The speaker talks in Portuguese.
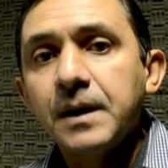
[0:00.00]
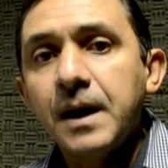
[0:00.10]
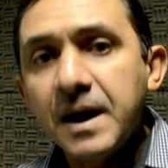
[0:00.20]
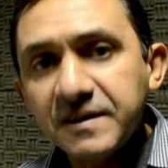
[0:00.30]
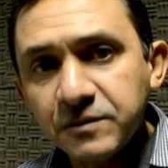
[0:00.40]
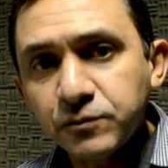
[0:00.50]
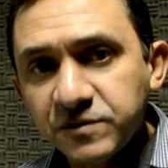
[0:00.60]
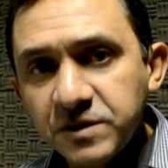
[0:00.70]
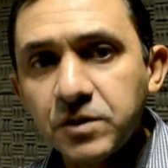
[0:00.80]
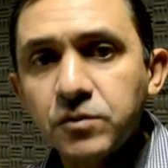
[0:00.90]
É essa
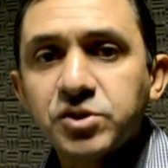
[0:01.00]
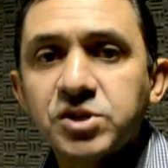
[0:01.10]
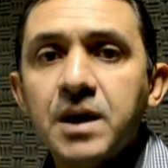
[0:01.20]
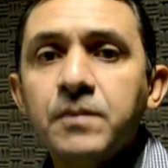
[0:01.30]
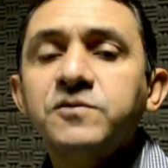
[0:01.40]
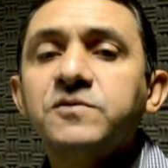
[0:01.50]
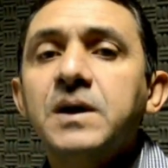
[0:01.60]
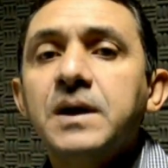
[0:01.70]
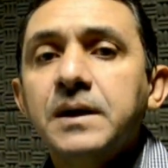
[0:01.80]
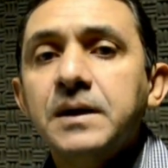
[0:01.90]
torcida que nós temos
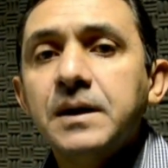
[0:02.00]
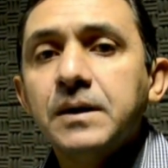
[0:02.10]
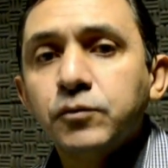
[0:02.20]
e